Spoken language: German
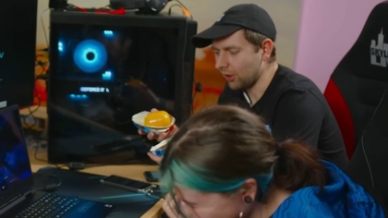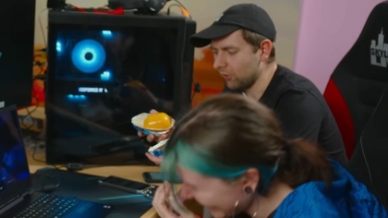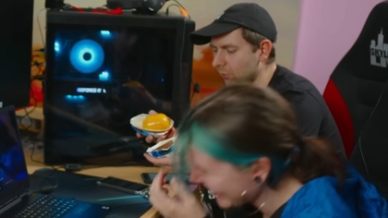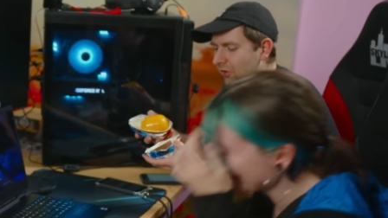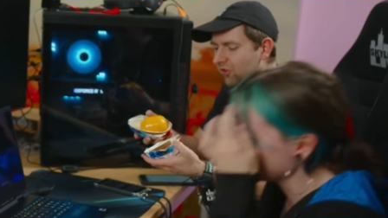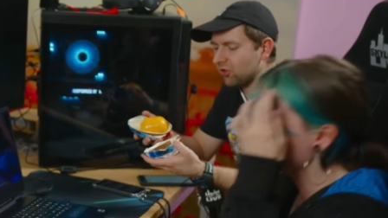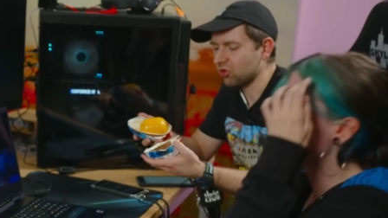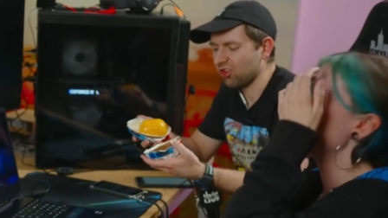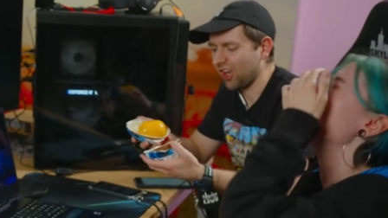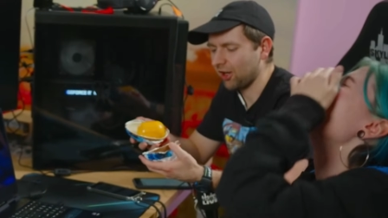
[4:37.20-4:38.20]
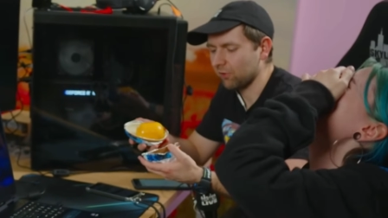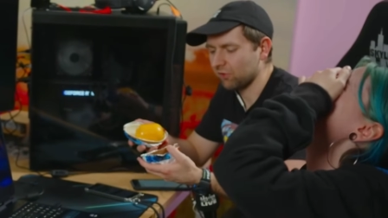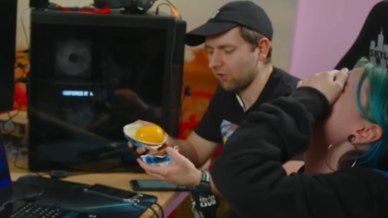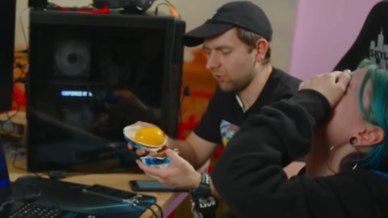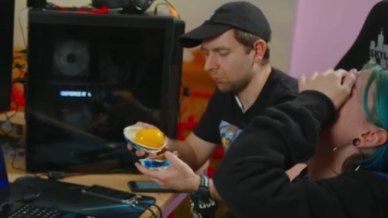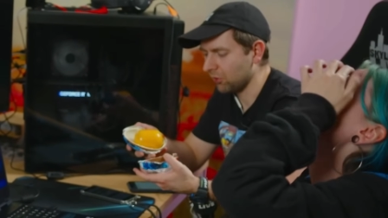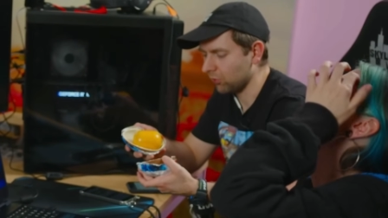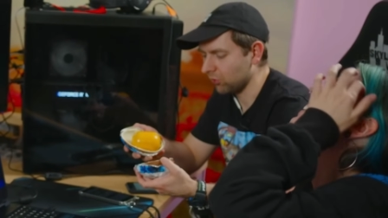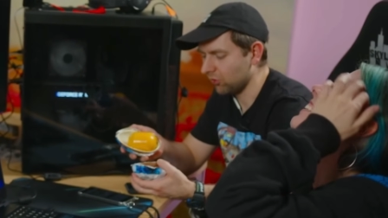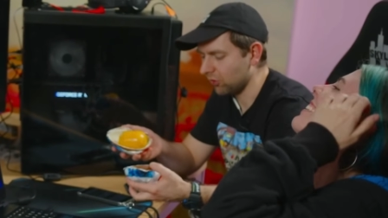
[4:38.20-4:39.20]
Also du bist die schreckhafteste
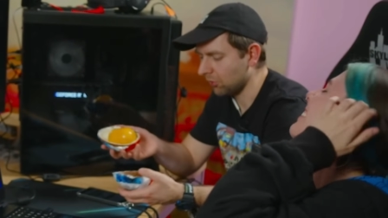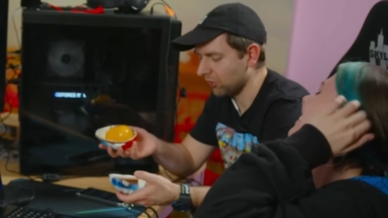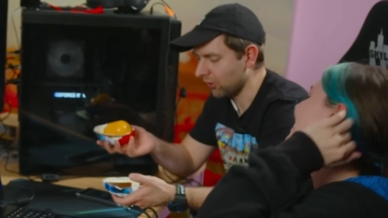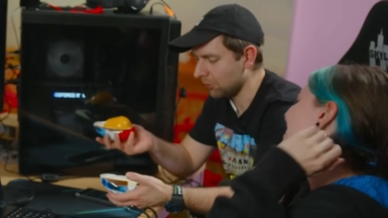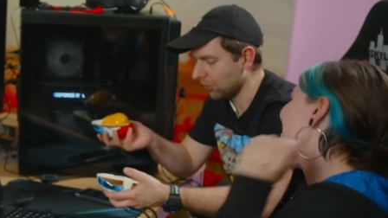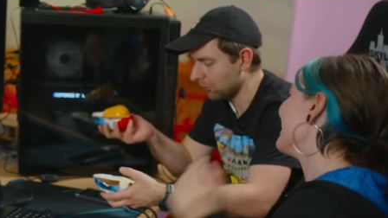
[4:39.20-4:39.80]
Person, die ich jemals erlebt